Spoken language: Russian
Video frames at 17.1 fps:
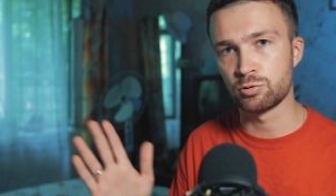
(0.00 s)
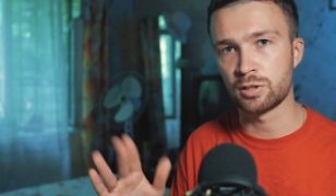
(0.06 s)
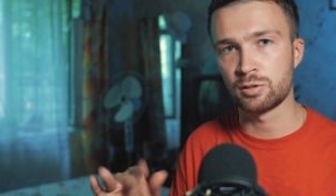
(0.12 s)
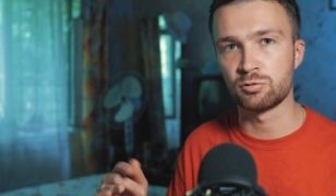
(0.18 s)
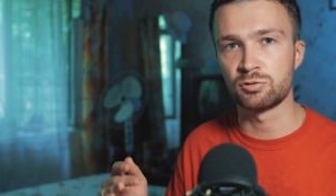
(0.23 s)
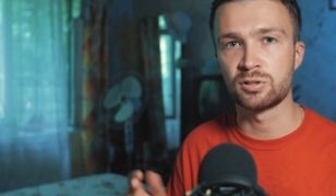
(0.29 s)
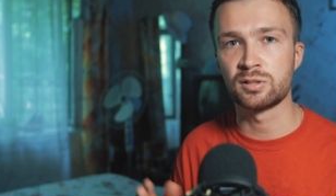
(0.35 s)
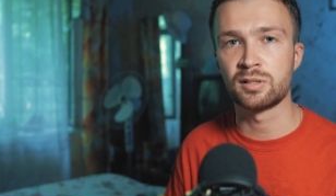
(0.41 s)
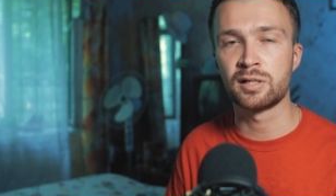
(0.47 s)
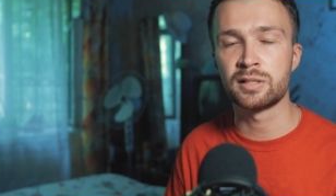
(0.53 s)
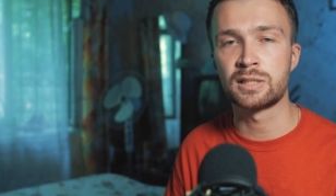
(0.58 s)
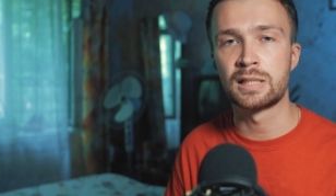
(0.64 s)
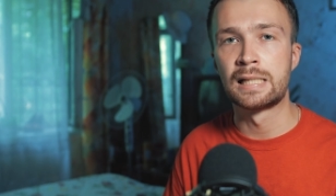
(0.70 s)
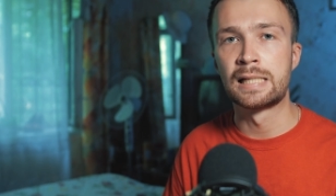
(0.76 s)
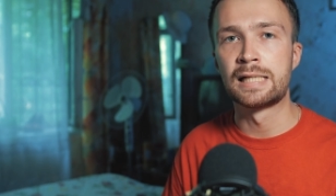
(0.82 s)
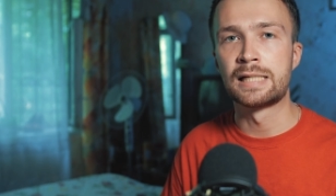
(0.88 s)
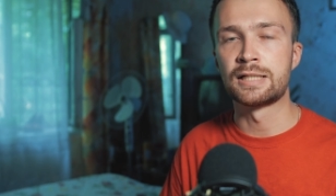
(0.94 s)
вот так вот играть
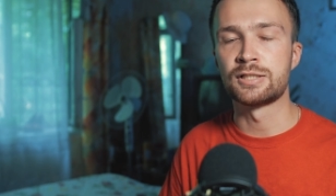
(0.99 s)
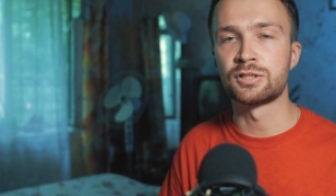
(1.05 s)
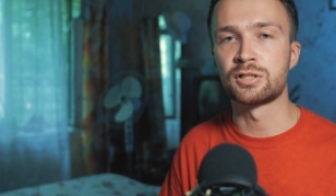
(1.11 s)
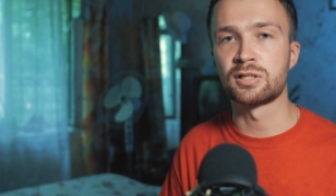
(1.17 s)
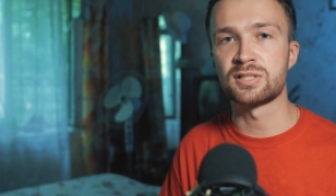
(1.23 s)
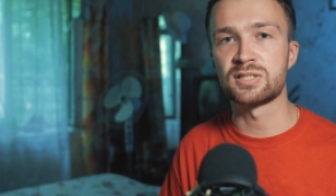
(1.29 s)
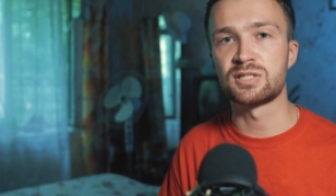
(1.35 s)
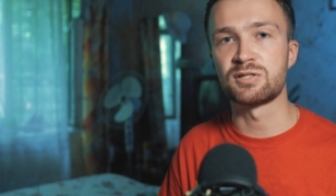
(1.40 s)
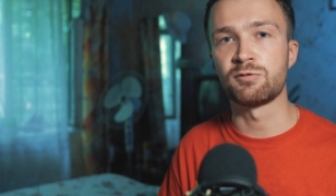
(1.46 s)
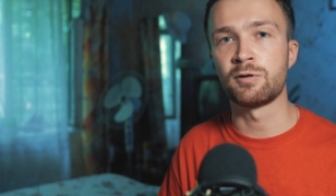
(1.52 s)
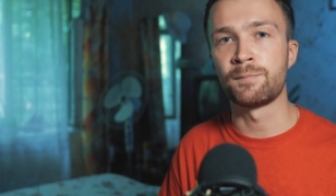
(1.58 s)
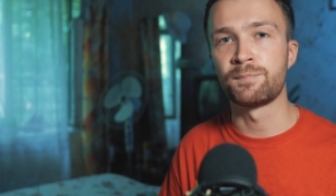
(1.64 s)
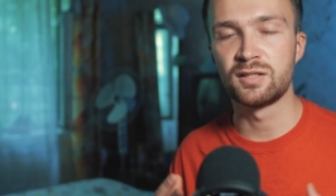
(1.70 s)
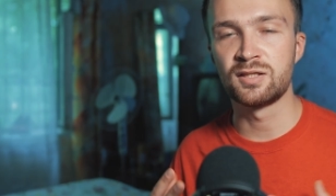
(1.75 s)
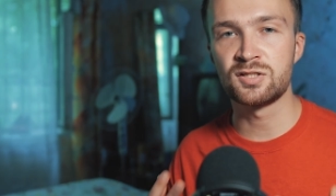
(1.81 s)
некрасиво.